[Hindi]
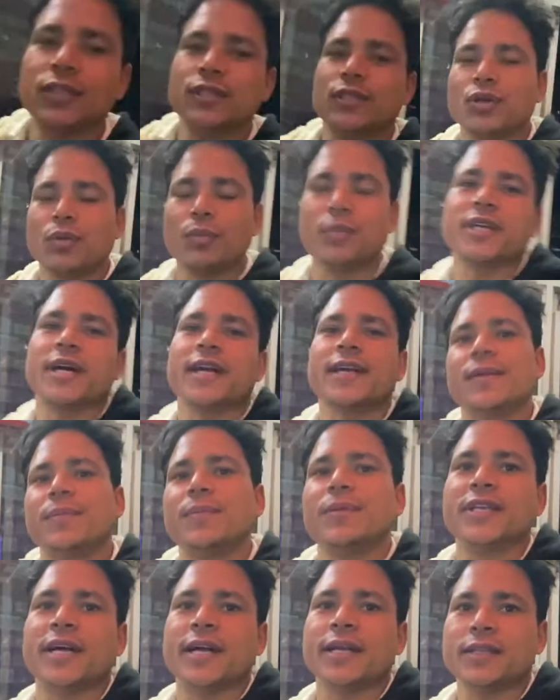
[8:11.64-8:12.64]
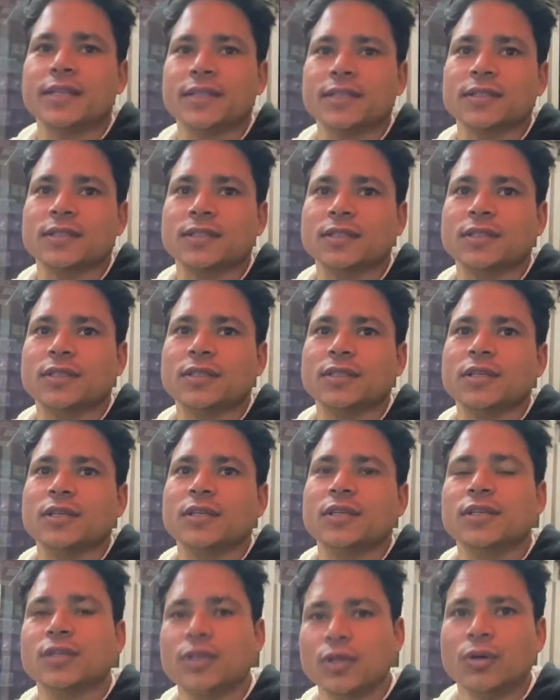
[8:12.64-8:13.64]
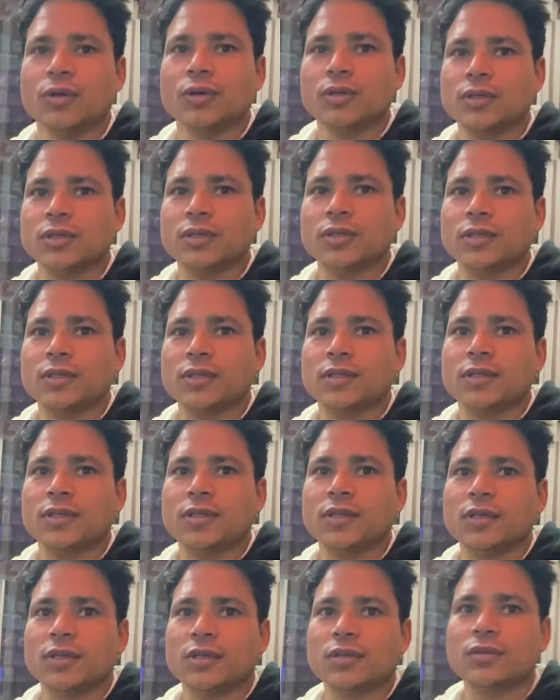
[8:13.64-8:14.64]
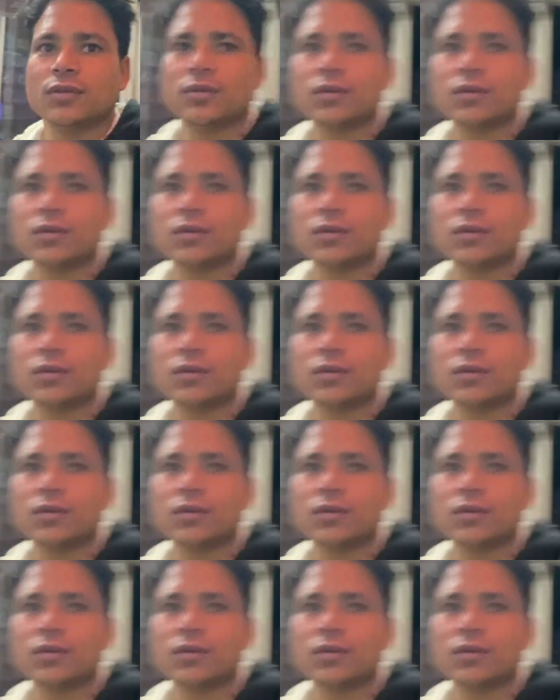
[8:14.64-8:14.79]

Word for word: जिसको मजाक खिपी जाए क्यों किसी